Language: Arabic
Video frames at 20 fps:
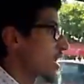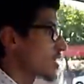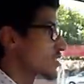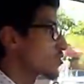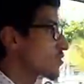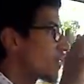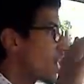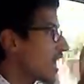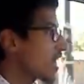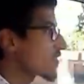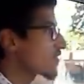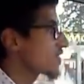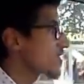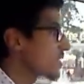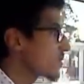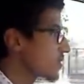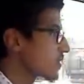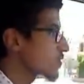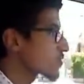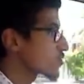نتوما
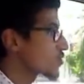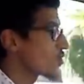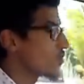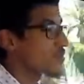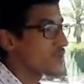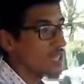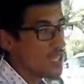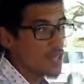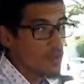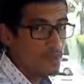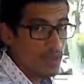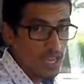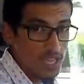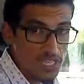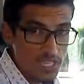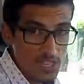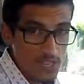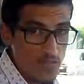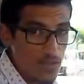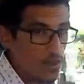عارفين بين الطوموبيل الا ما
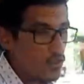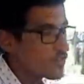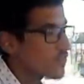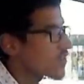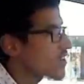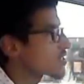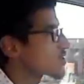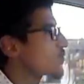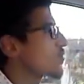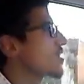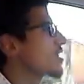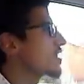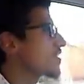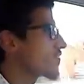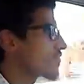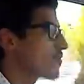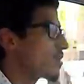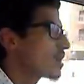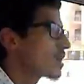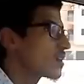كانش الفولون فيها زوين
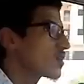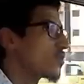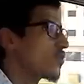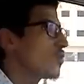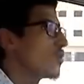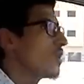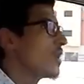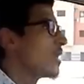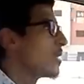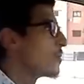كيف ما كنقول